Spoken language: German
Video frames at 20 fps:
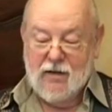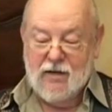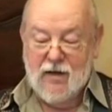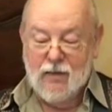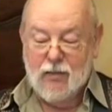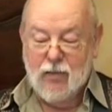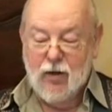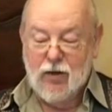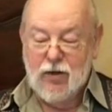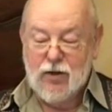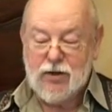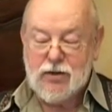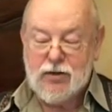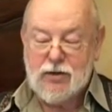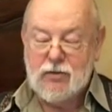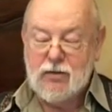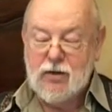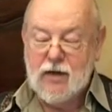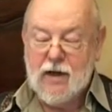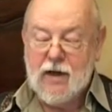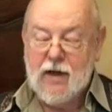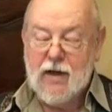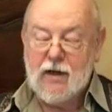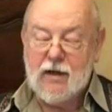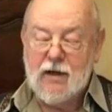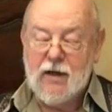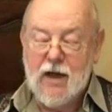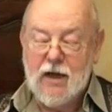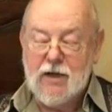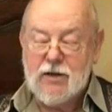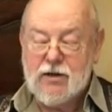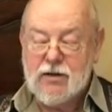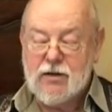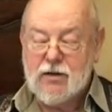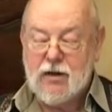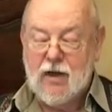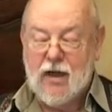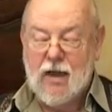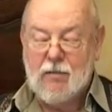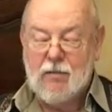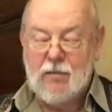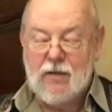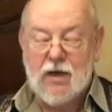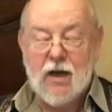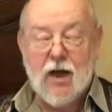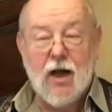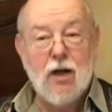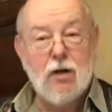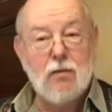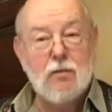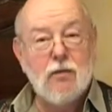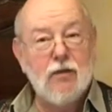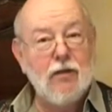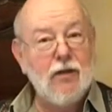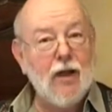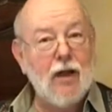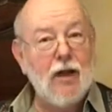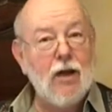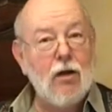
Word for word: Sie böje schon ihr Nest im Traum für